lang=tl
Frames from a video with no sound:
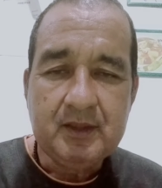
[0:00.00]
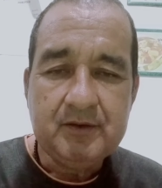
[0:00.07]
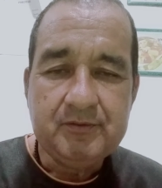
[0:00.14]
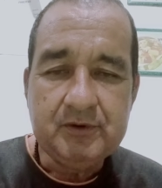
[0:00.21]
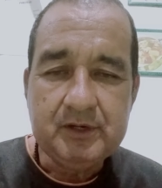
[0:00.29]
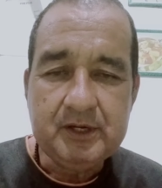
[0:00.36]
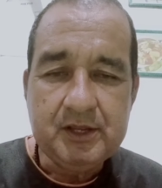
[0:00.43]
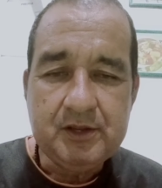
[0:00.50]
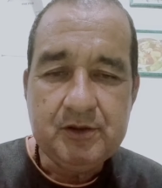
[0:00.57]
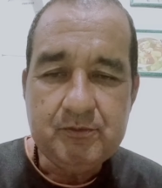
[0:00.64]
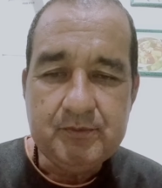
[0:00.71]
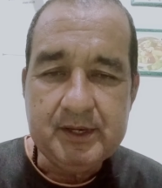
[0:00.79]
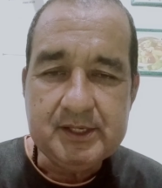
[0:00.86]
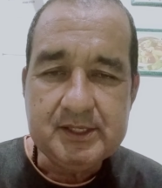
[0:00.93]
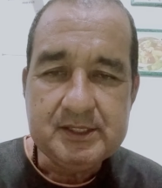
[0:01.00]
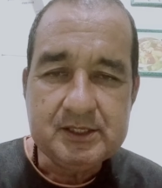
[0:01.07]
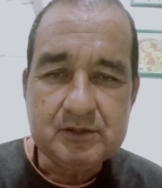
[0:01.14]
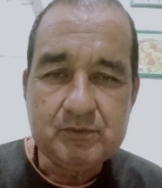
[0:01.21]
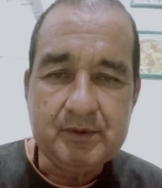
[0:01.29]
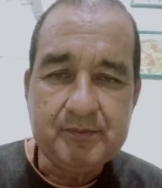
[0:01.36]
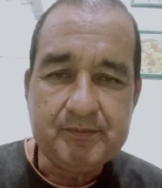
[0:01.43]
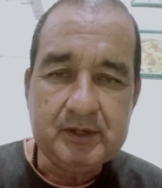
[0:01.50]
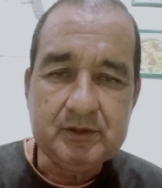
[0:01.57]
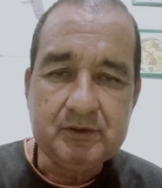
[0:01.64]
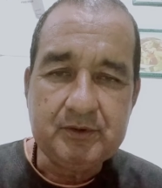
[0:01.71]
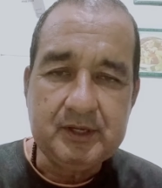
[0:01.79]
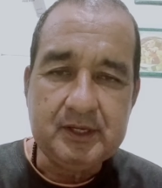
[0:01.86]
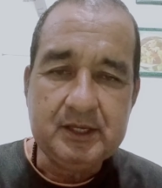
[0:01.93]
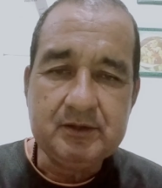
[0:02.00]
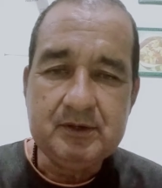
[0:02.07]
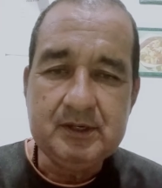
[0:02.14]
for the humans is one part oregano